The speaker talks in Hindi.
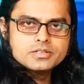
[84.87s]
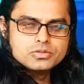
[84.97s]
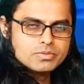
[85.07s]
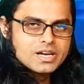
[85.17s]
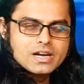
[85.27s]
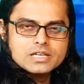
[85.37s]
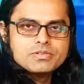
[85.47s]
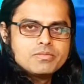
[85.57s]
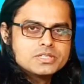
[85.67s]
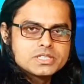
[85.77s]
जो मिडिल क्लास
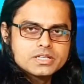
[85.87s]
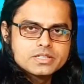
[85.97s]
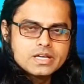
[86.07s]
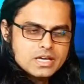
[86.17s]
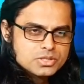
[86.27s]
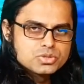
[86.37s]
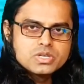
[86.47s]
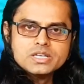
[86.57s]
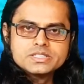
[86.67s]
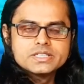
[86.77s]
फैमिली से आते हैं
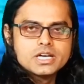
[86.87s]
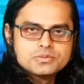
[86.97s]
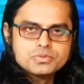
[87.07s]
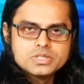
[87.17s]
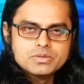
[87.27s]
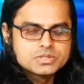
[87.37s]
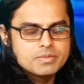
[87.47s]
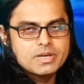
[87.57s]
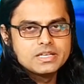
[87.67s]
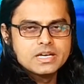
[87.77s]
सुशांत सिंह राजपूत हैं उसके
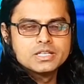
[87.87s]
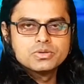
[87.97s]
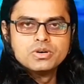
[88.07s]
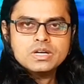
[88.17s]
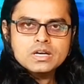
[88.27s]
पहले जाएं तो